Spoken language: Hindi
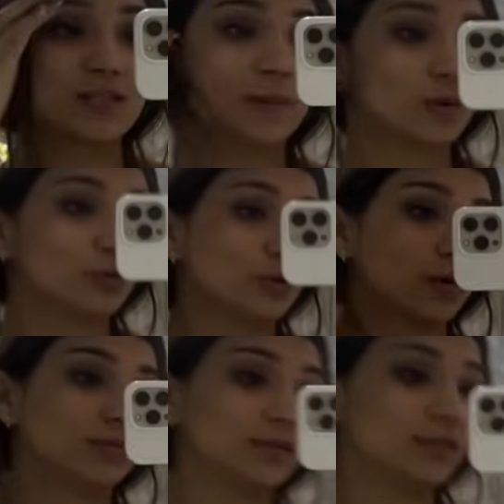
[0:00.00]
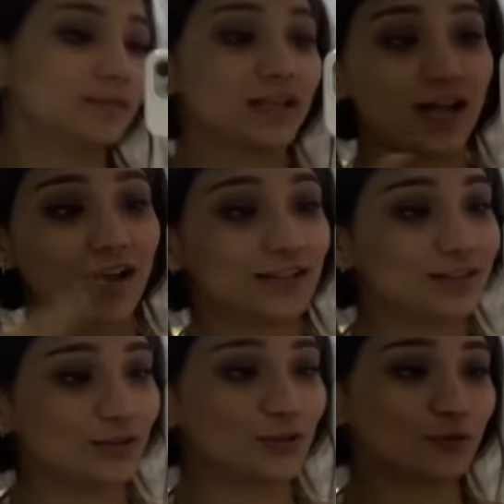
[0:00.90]
इस पे कूदो मेरी हालत
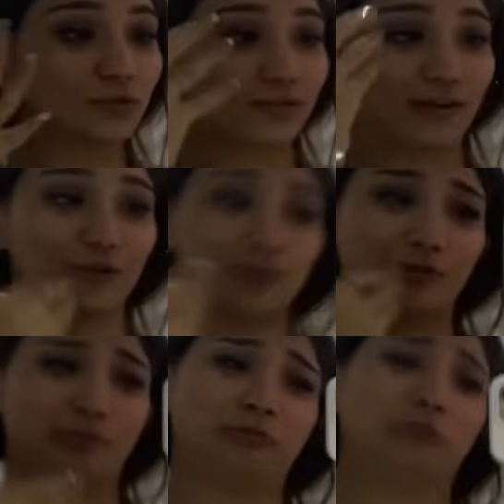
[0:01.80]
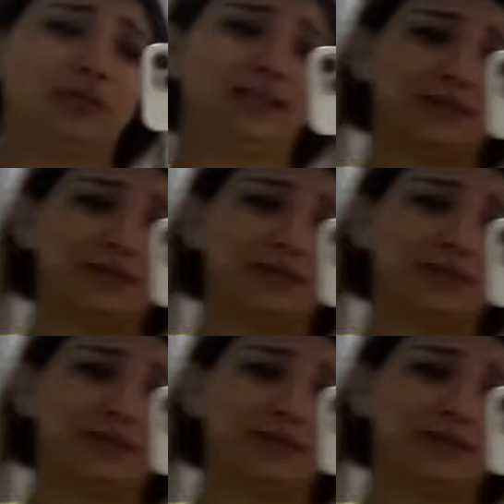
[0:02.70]
नहीं हो रही कूदने वाले क्योंकि मुझे भूख लगी